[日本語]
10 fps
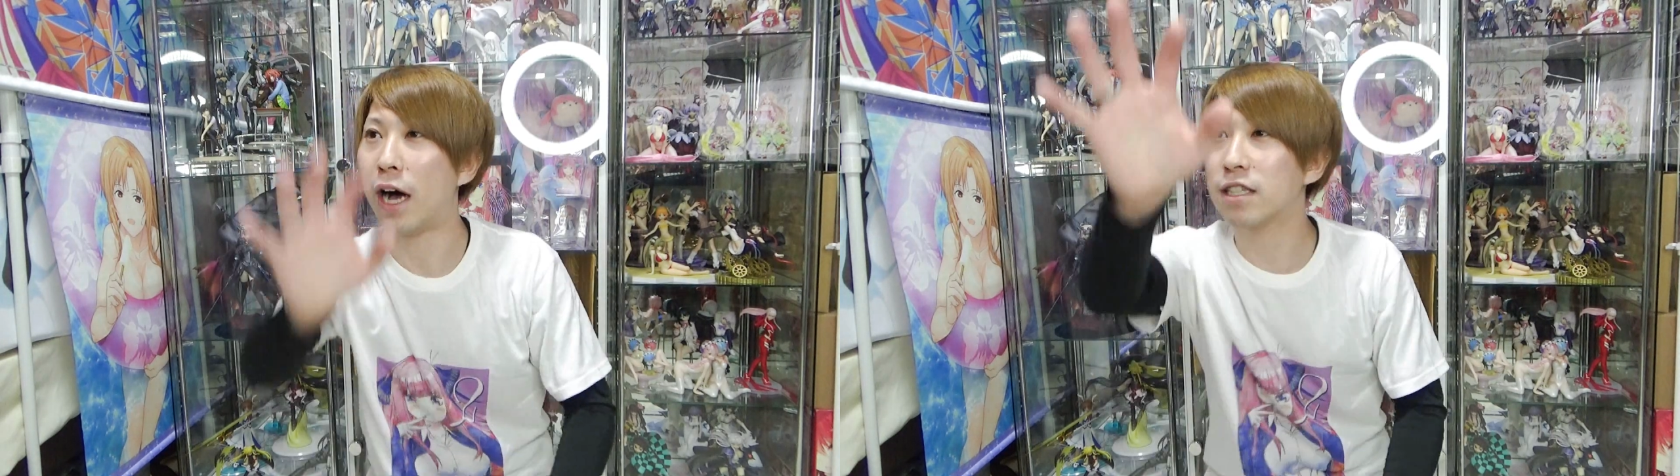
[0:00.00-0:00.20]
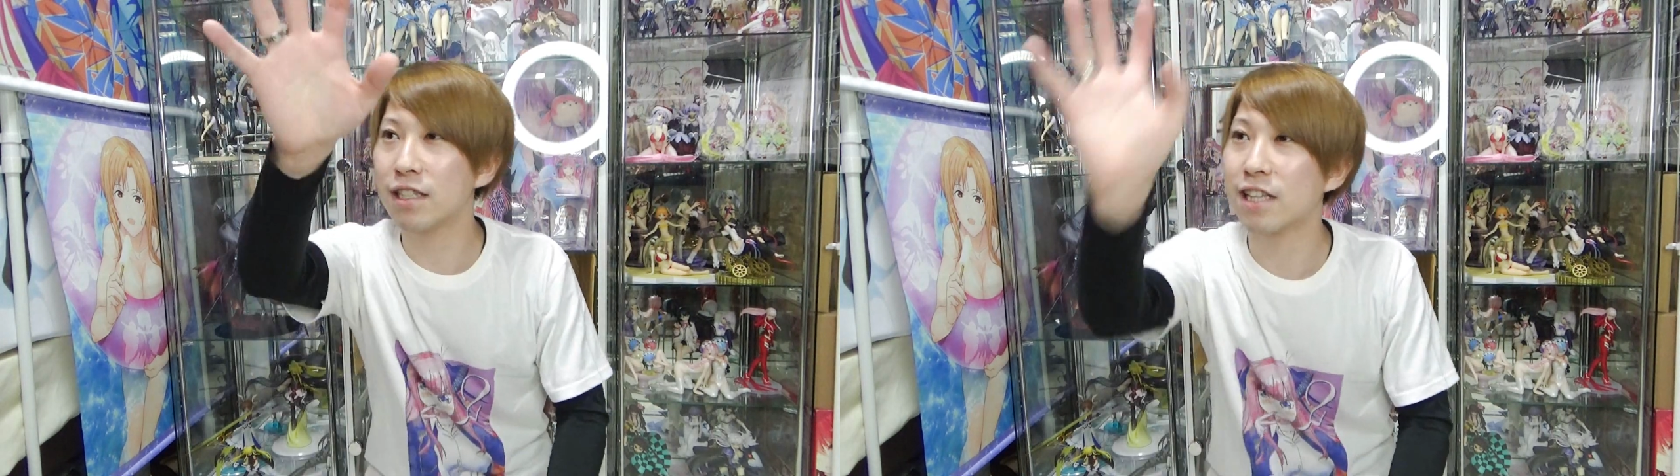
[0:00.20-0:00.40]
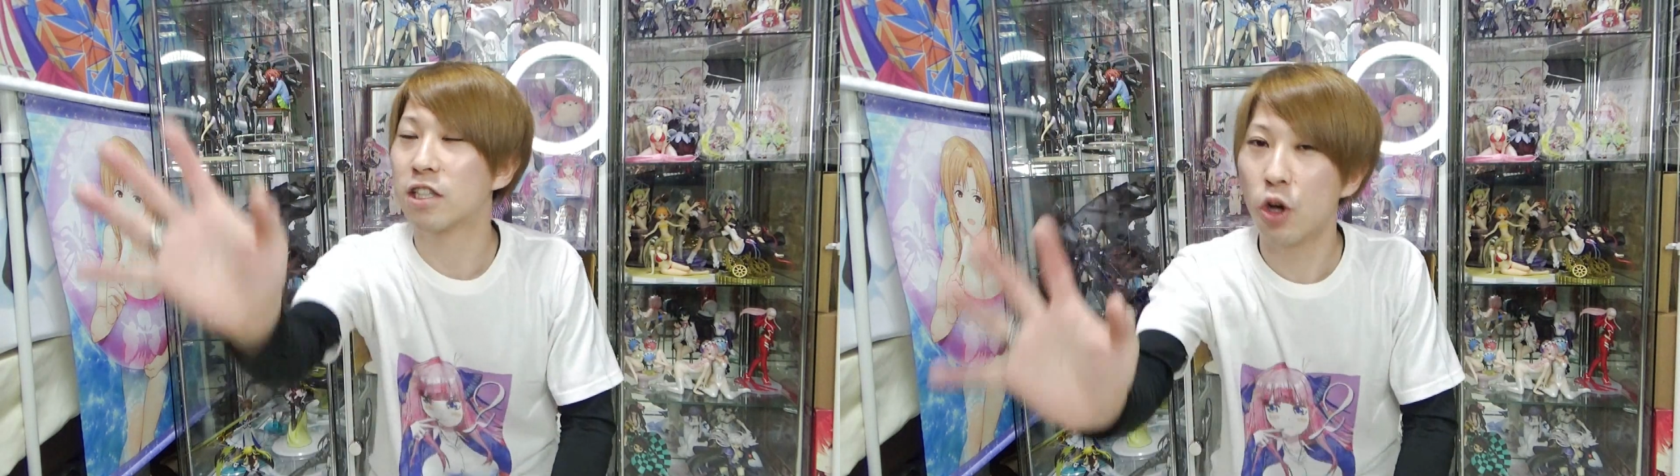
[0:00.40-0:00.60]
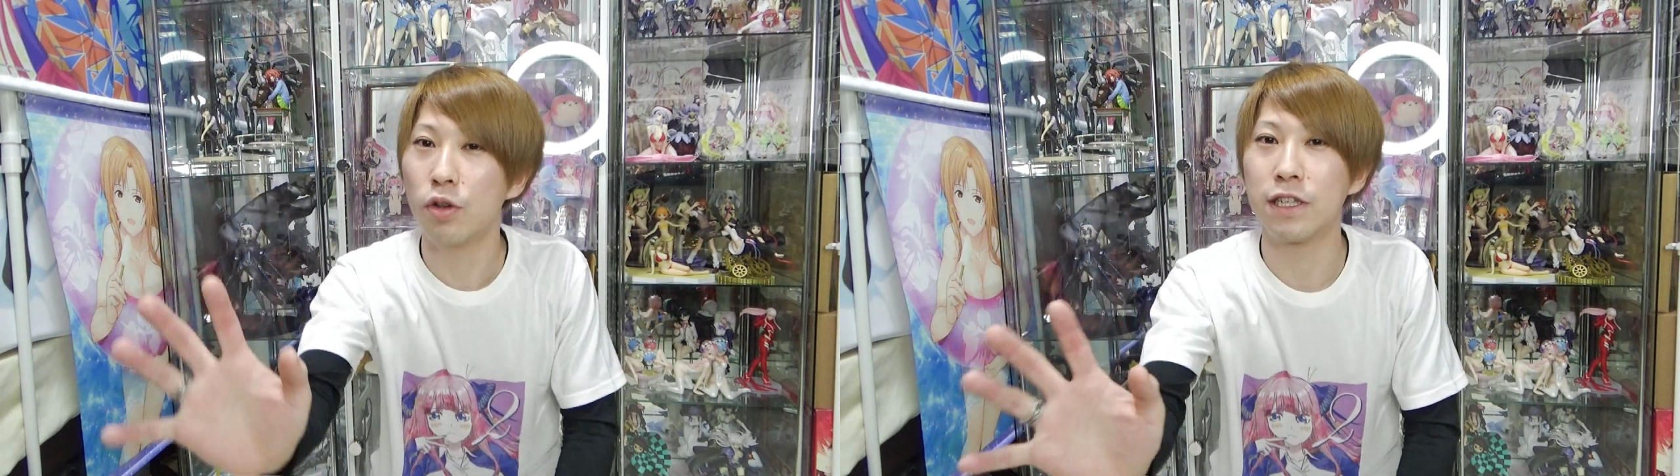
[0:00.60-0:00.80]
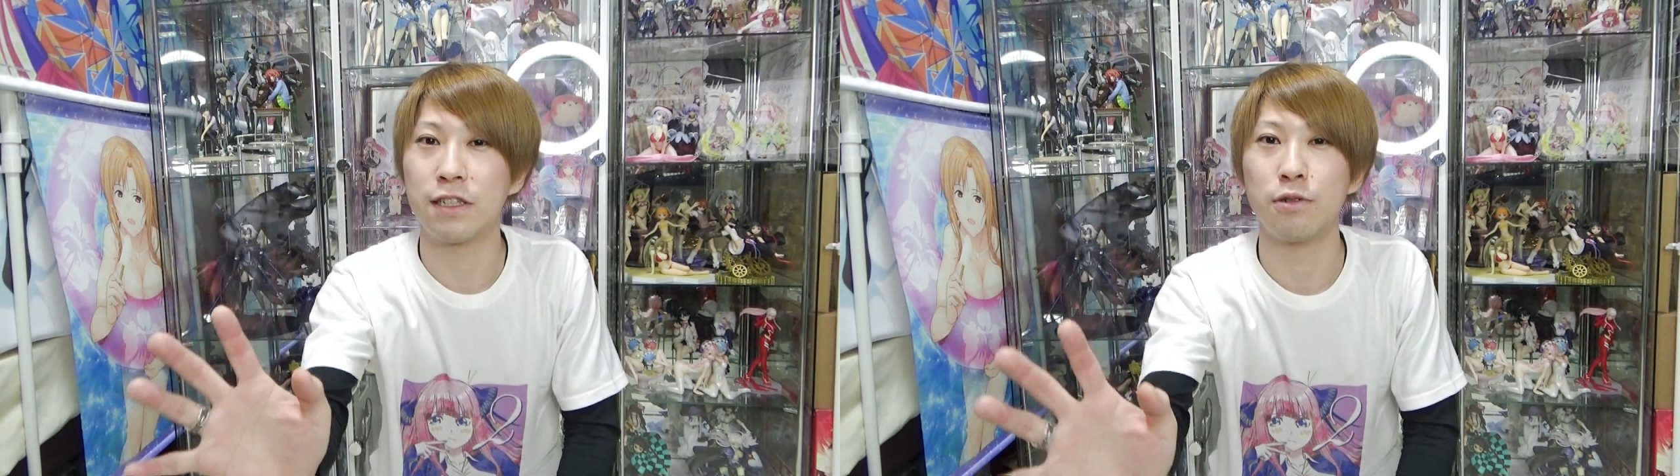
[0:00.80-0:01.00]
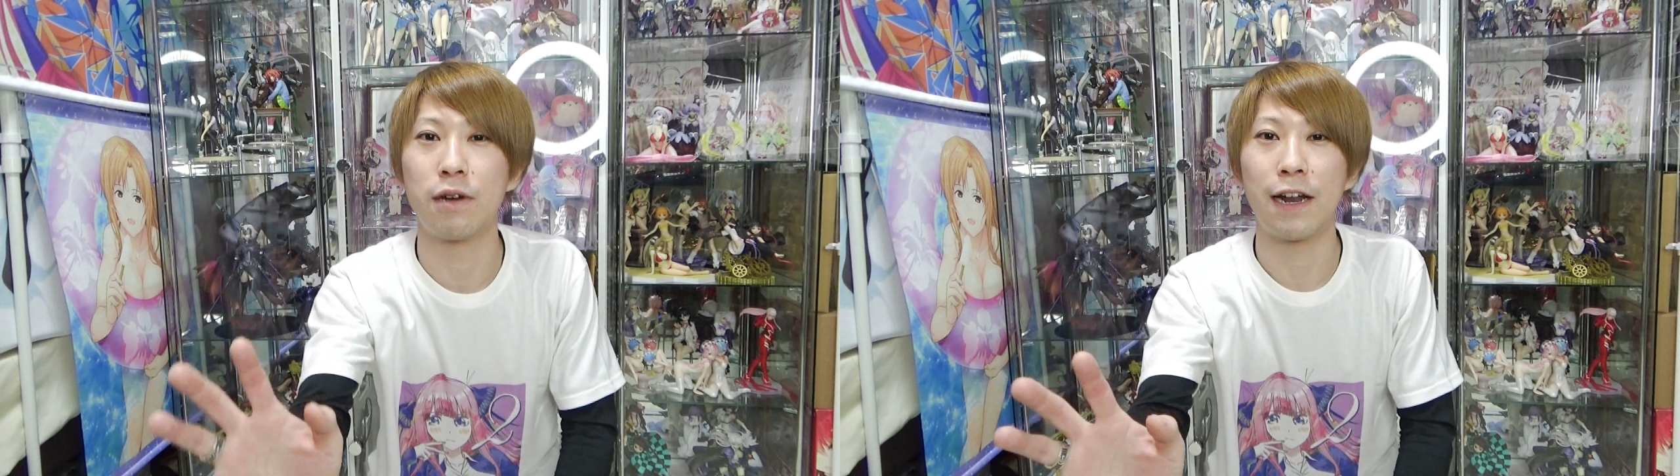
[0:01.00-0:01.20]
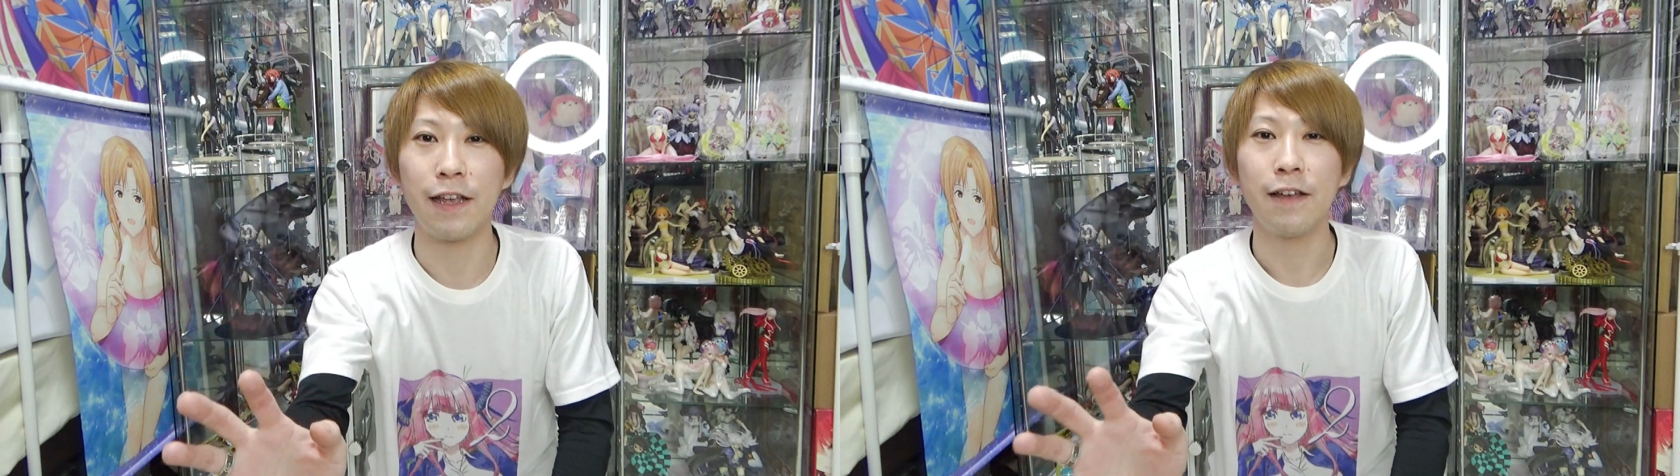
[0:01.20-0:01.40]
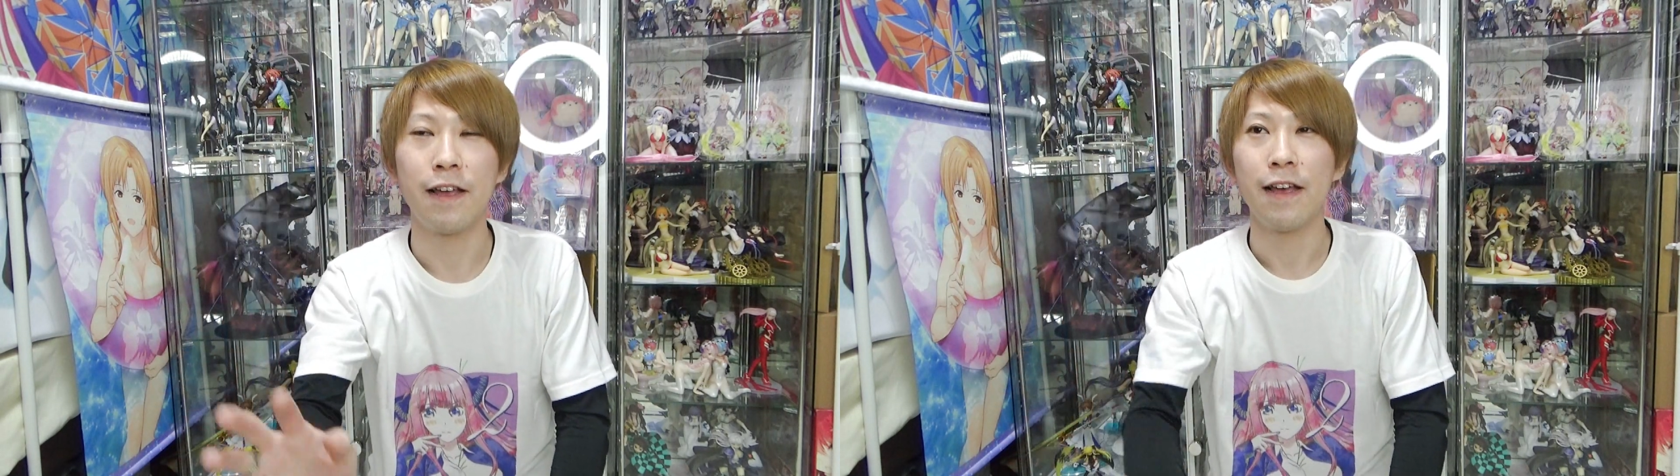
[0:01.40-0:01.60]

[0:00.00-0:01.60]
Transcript: うアスナゾーンにするからね。